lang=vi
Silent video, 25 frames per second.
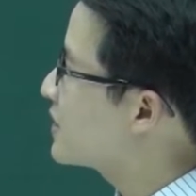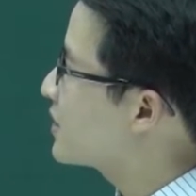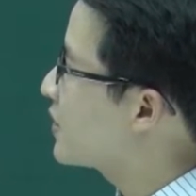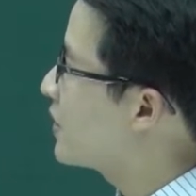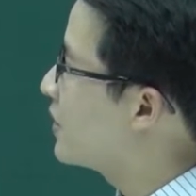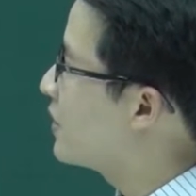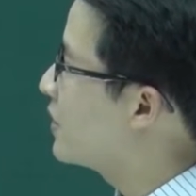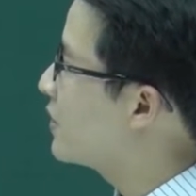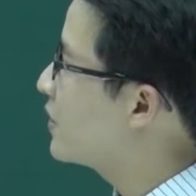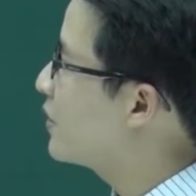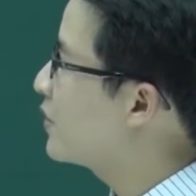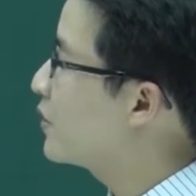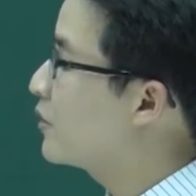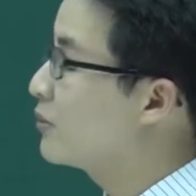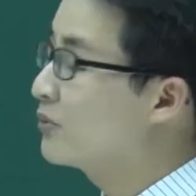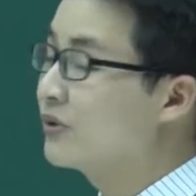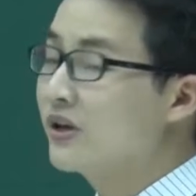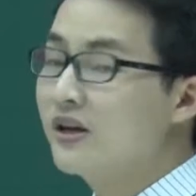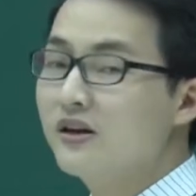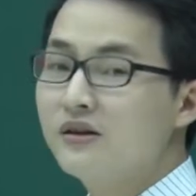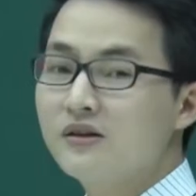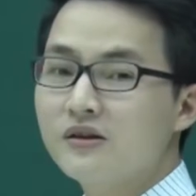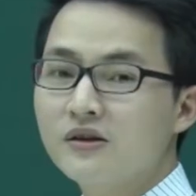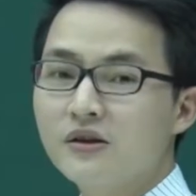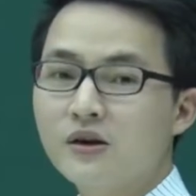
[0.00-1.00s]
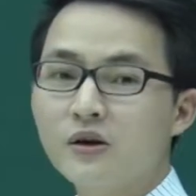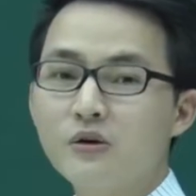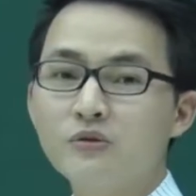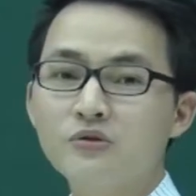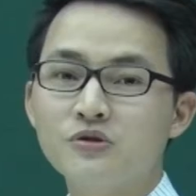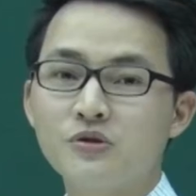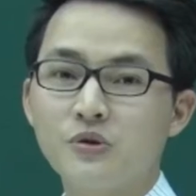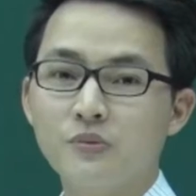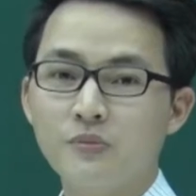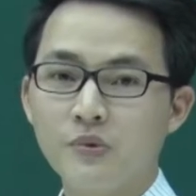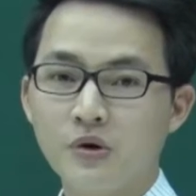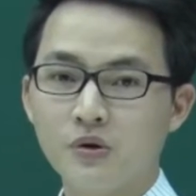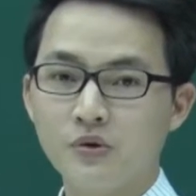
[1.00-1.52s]
sẽ có câu đầu tiên, câu
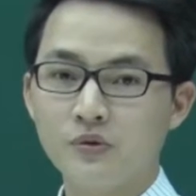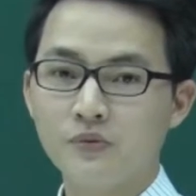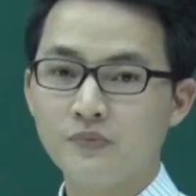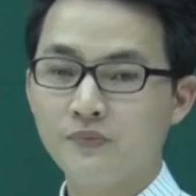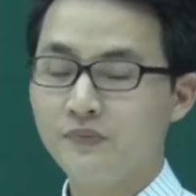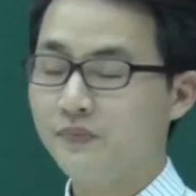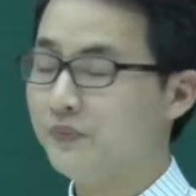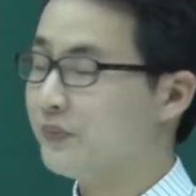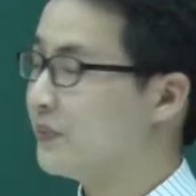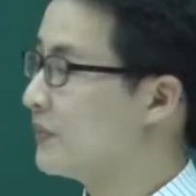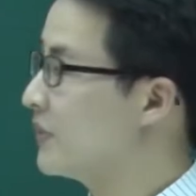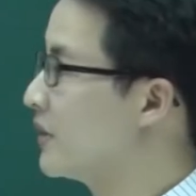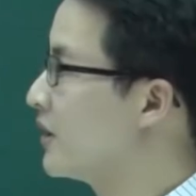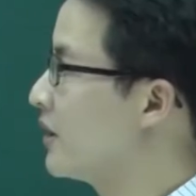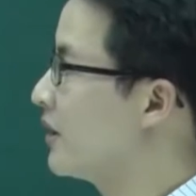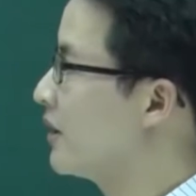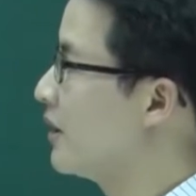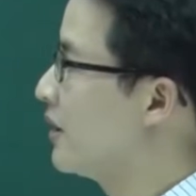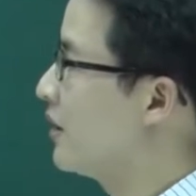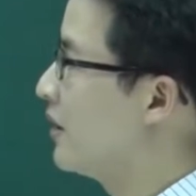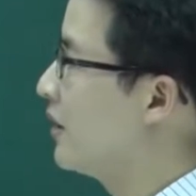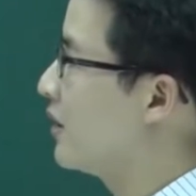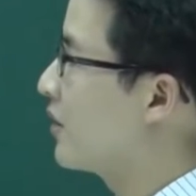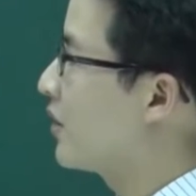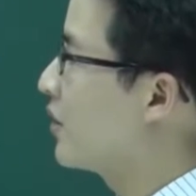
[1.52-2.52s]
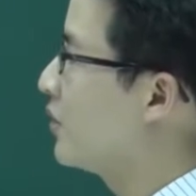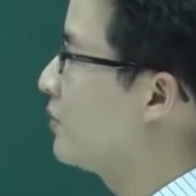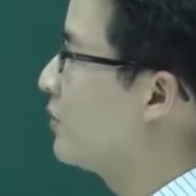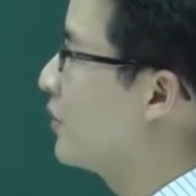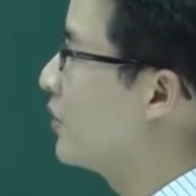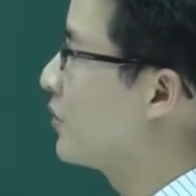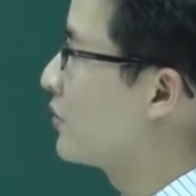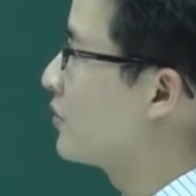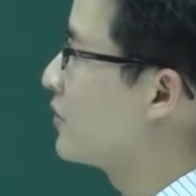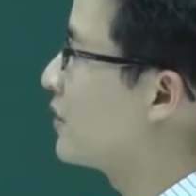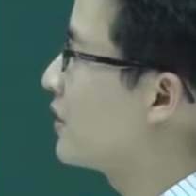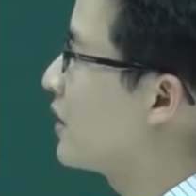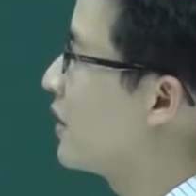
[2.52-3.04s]
số một. Câu
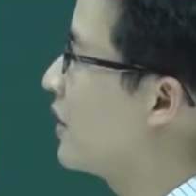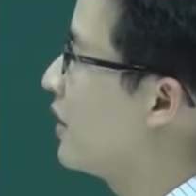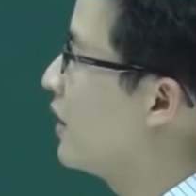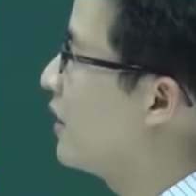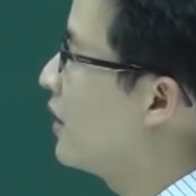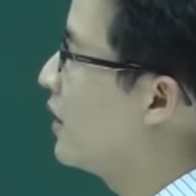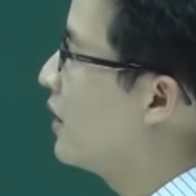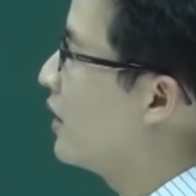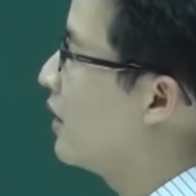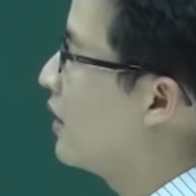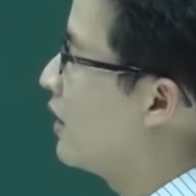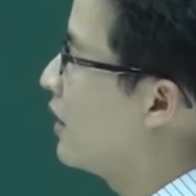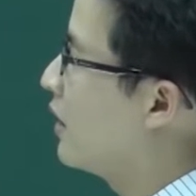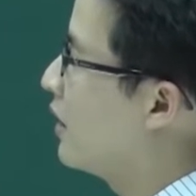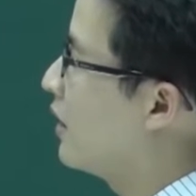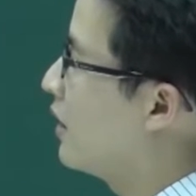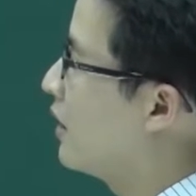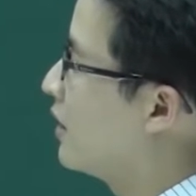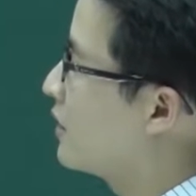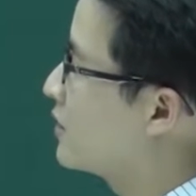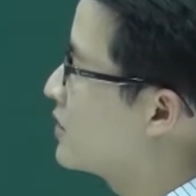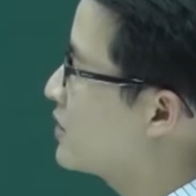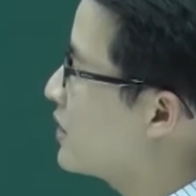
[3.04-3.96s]
một, à,